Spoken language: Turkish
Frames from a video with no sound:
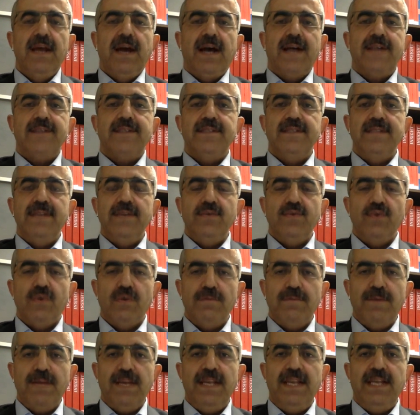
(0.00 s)
Aslında
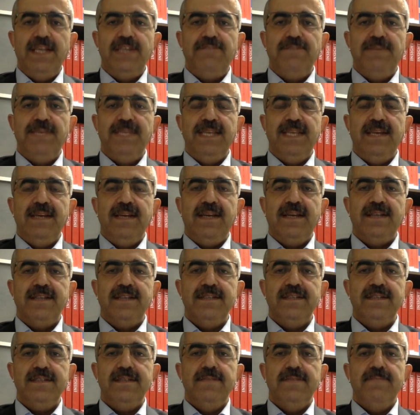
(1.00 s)
normalleşmeden
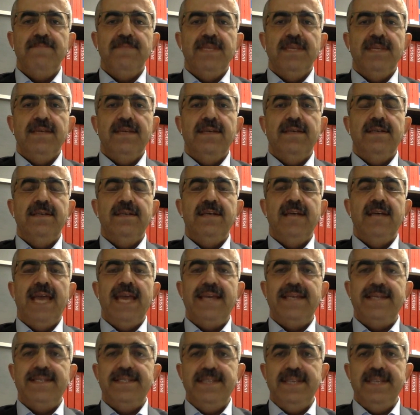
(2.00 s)
kasıt e,
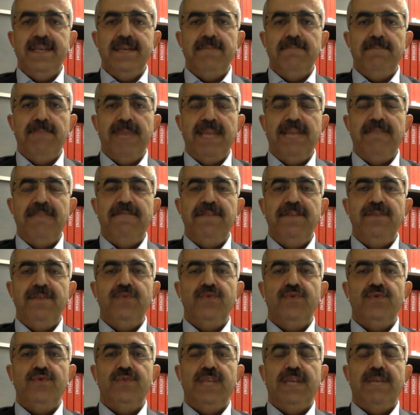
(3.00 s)
eksi menfi
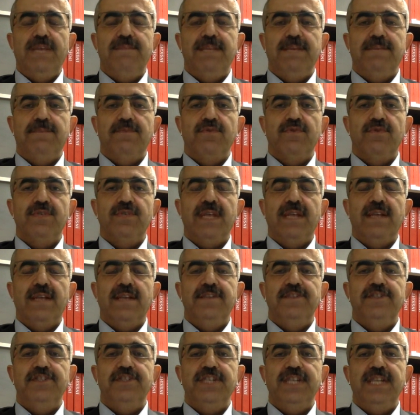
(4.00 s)
düzlemde bulunan
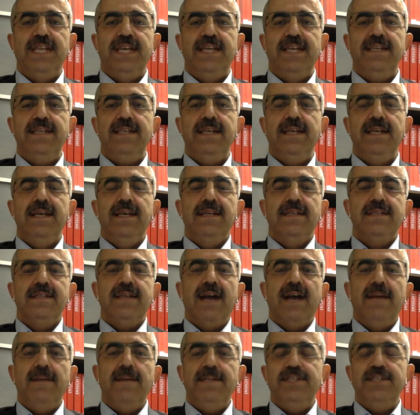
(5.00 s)
ilişkilerin
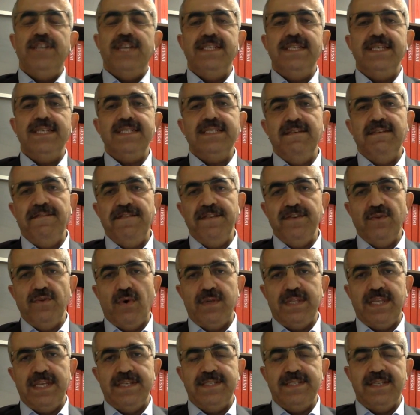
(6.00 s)
tabiri caizse sıfır
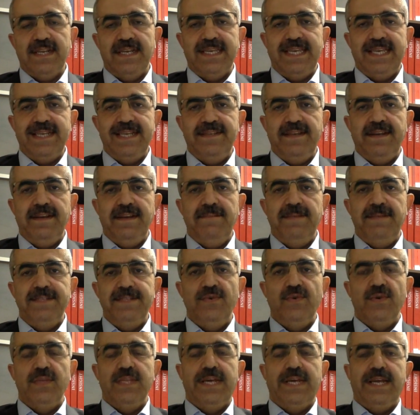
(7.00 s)
noktasına
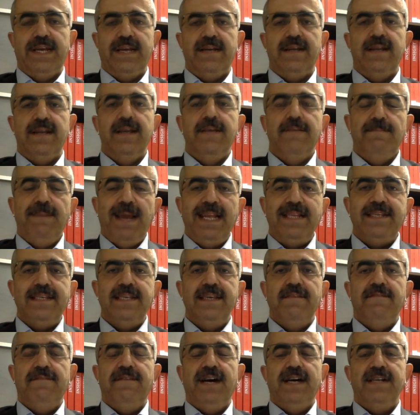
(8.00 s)
getirilmesi olarak
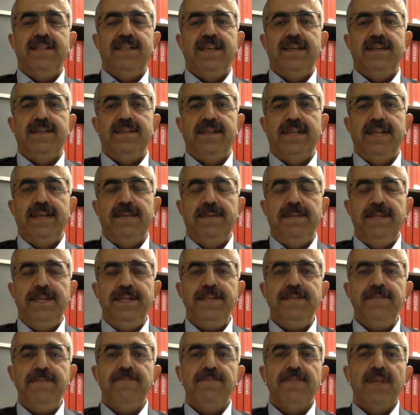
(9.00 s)
belki ifade
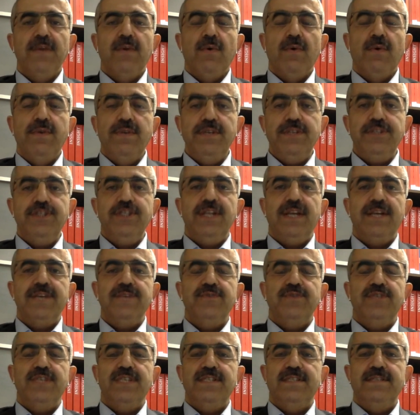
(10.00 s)
edilebilir. Onun için
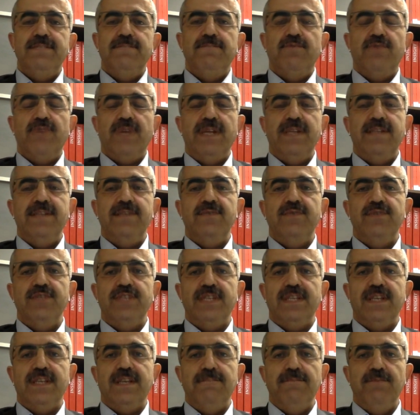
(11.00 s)
az önce sizin Burhanettin
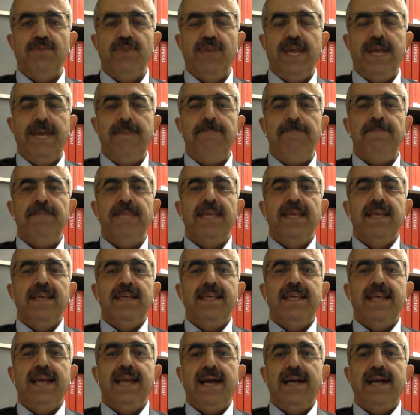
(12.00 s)
Hoca'dan mülhem
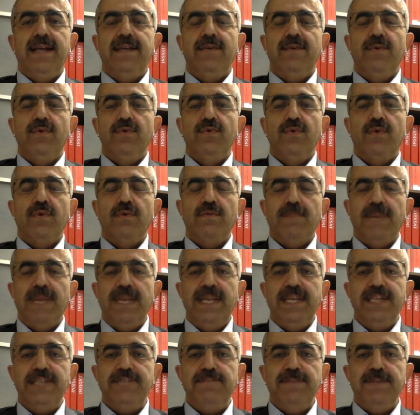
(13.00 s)
yani o
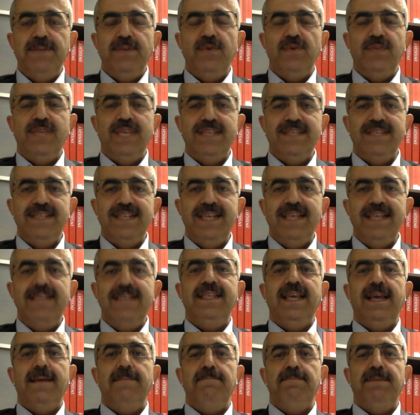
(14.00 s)
normalleşmenin ötesine
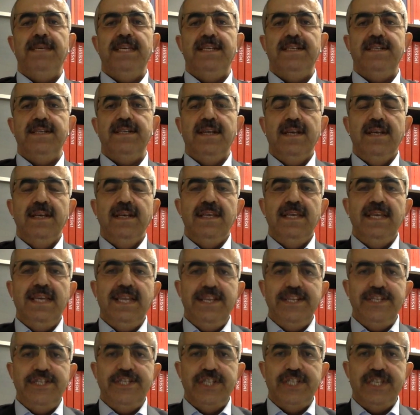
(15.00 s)
giden bir
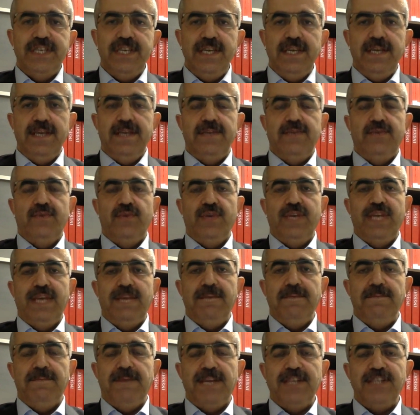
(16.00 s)
ilişki
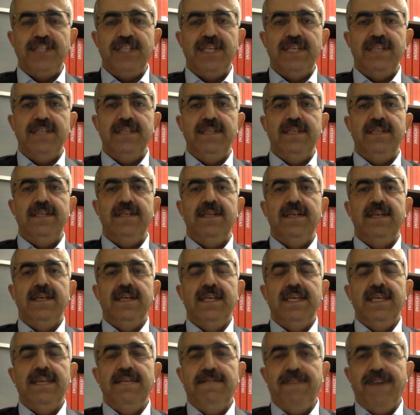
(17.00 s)
dönemi başladı
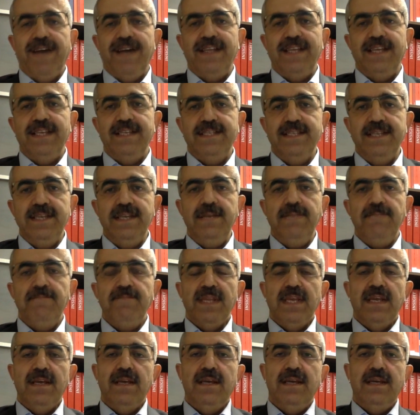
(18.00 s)
ifadesi
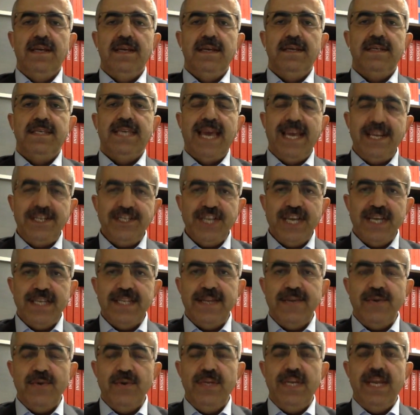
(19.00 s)
e,
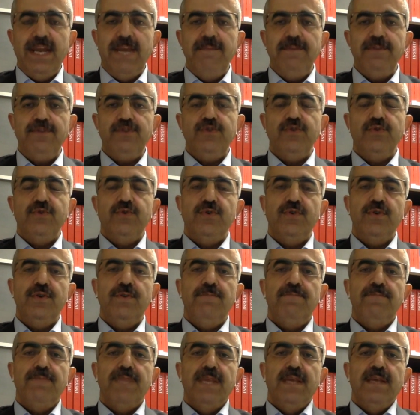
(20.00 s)
gerçekten önemli
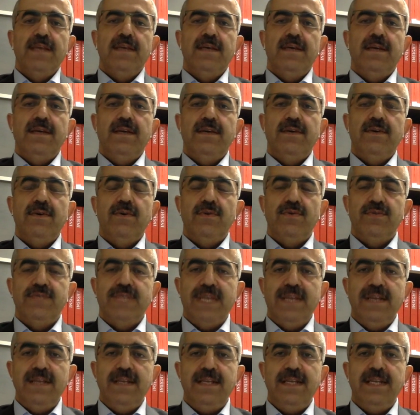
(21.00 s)
çünkü e,
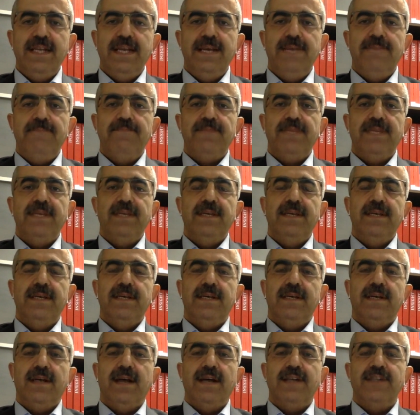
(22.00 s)
özellikle
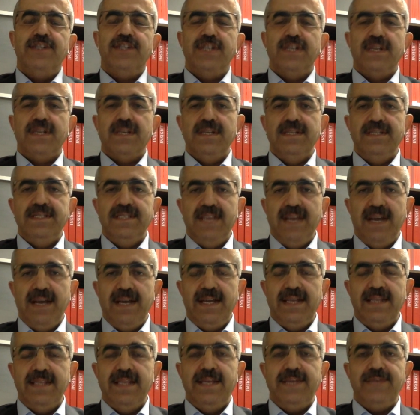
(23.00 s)
e, karşılıklı
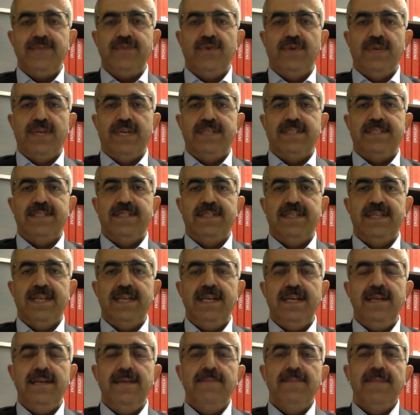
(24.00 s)
ziyaretler
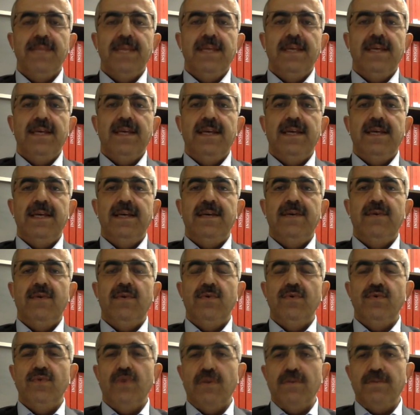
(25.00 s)
sonrasında e,
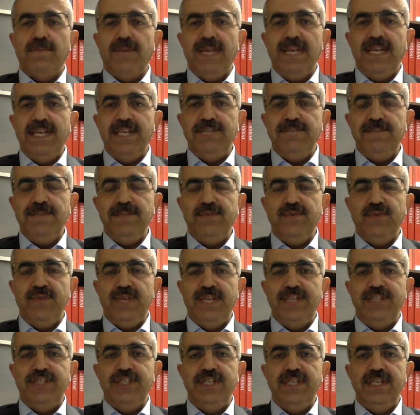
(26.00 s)
o normalleşme
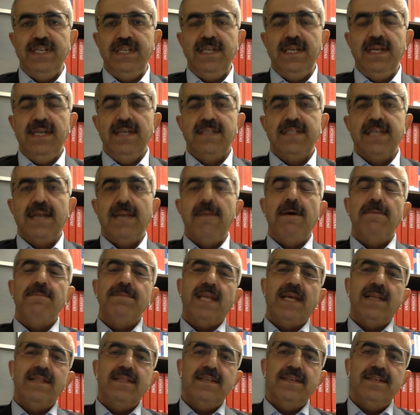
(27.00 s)
sürecinin
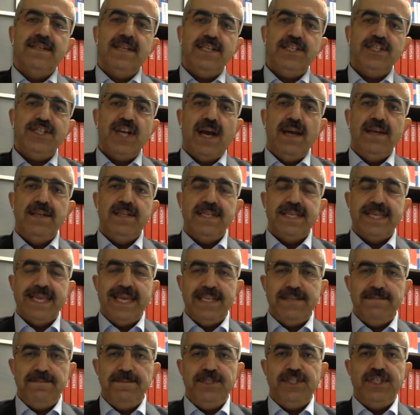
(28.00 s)
tamamlandığına şahitlik
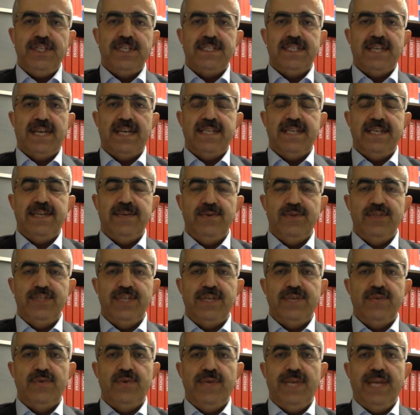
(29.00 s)
etmiştik zaten
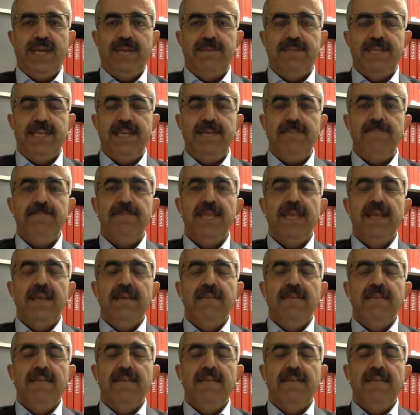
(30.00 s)
önceki dönemde.